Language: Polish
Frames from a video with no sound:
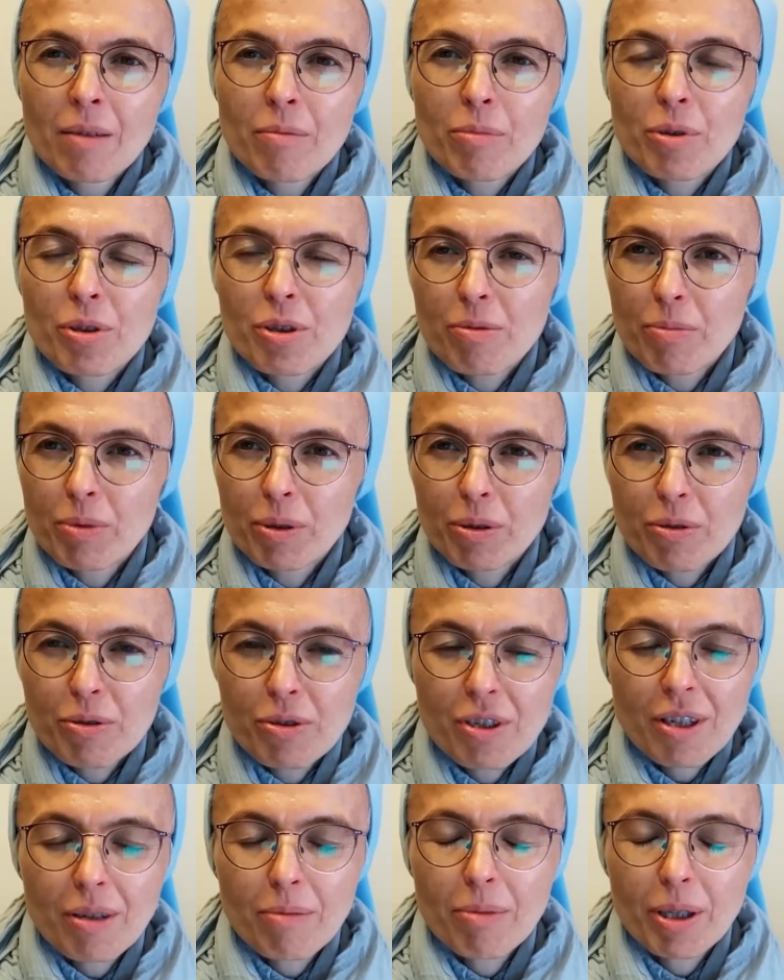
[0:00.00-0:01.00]
Prosimy o to
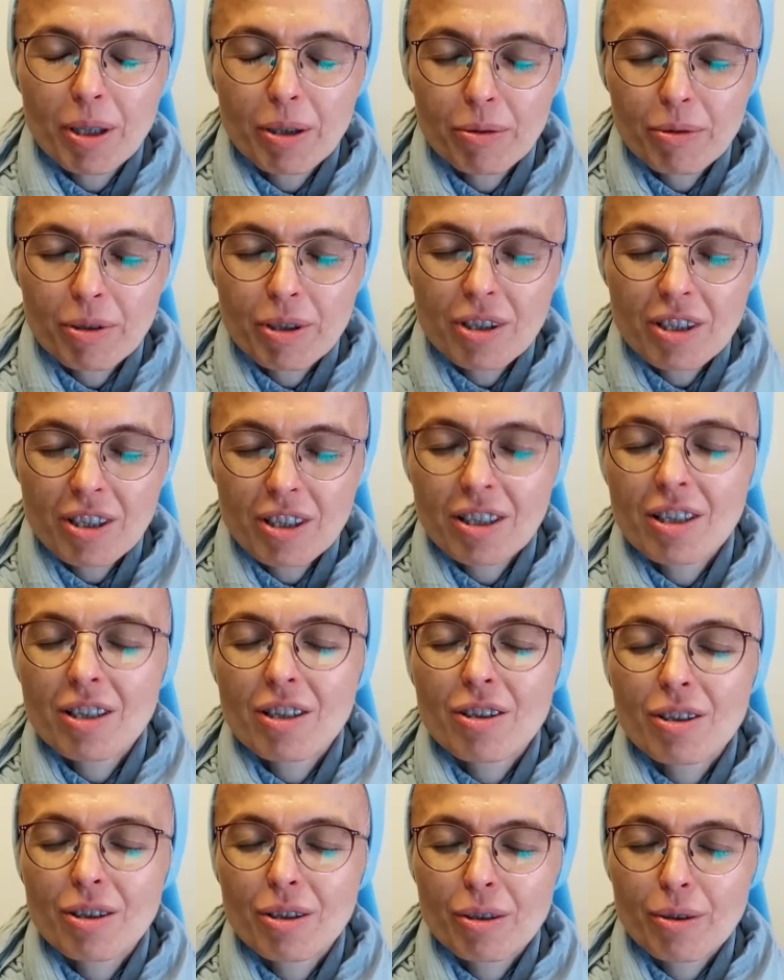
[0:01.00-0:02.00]
Ciebie, który
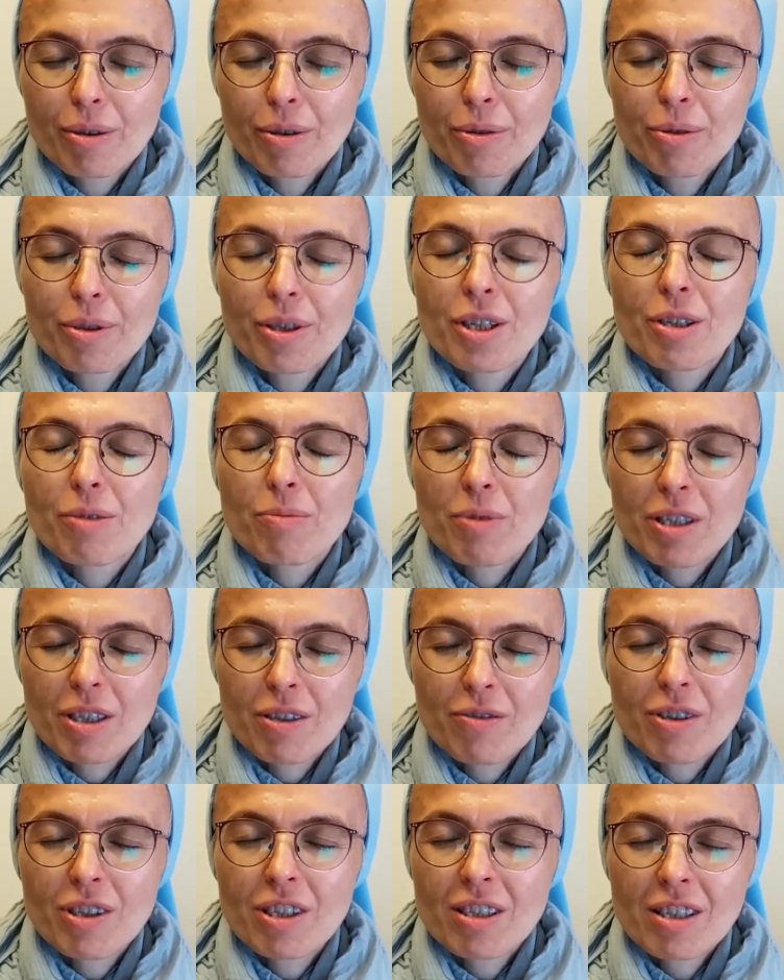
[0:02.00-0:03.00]
żyjesz i królujesz
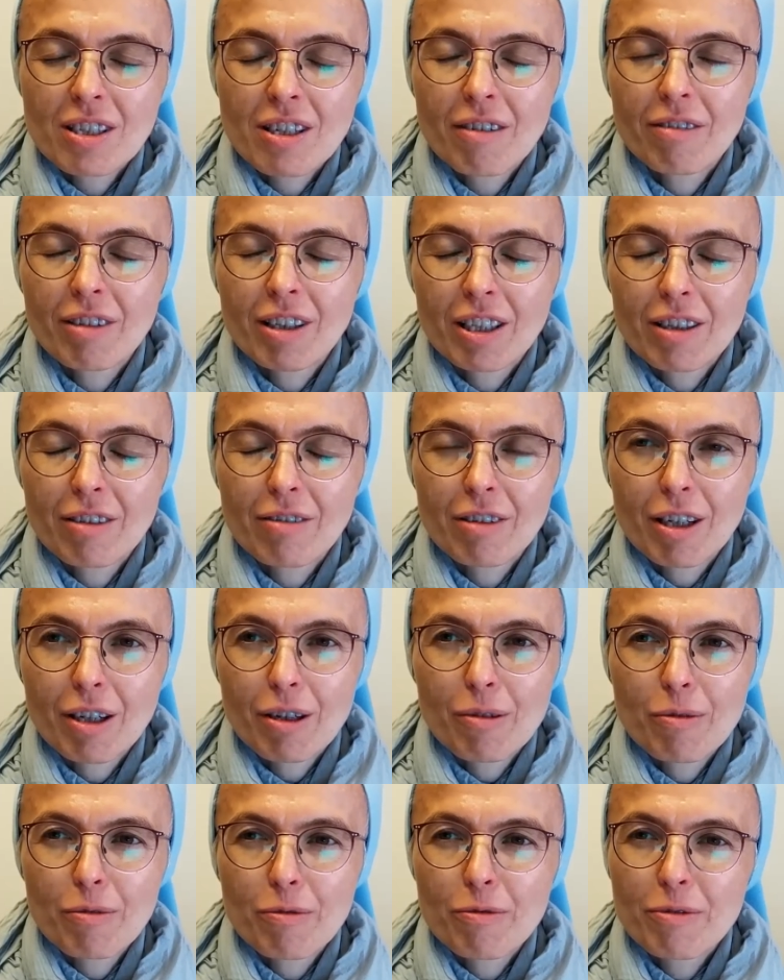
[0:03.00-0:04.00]
przez wszystkie wieki
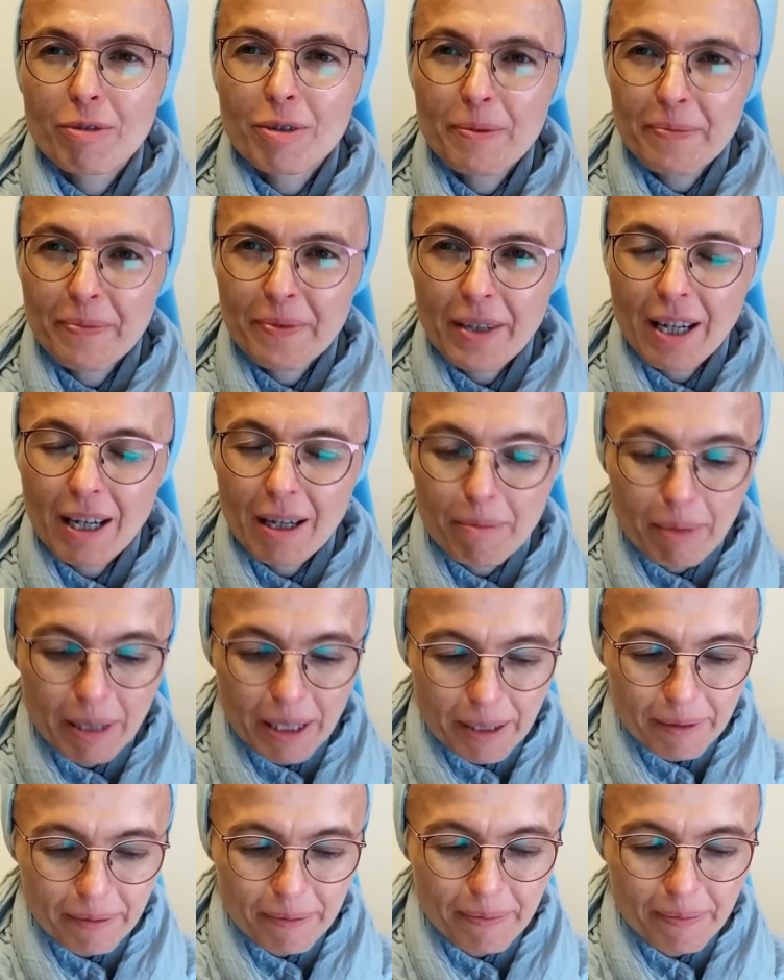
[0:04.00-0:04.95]
wieków. Amen.